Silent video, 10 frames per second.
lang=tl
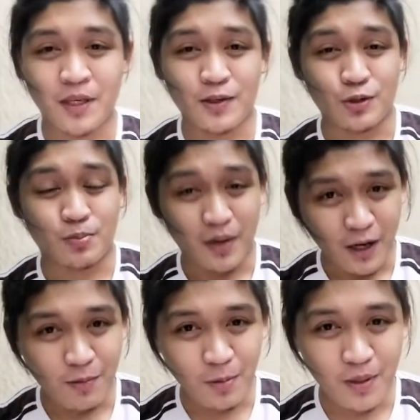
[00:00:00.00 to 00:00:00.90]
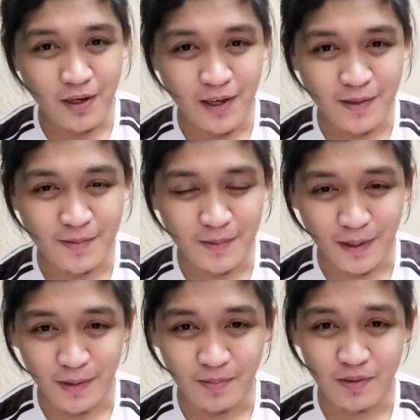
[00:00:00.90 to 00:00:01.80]
So, para makapag live
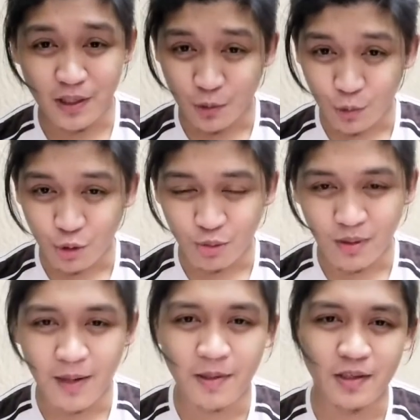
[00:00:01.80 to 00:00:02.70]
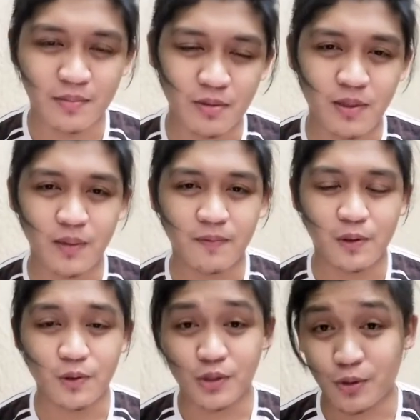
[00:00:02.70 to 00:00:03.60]
stream sa YouTube gamit ang mobile
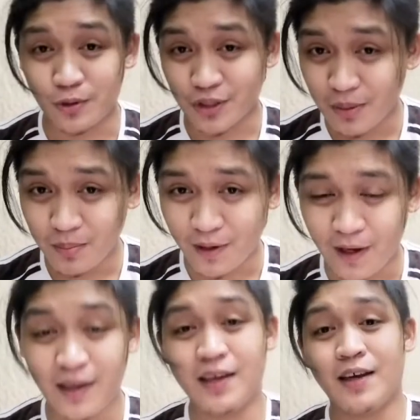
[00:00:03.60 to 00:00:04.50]
phone, so syempre,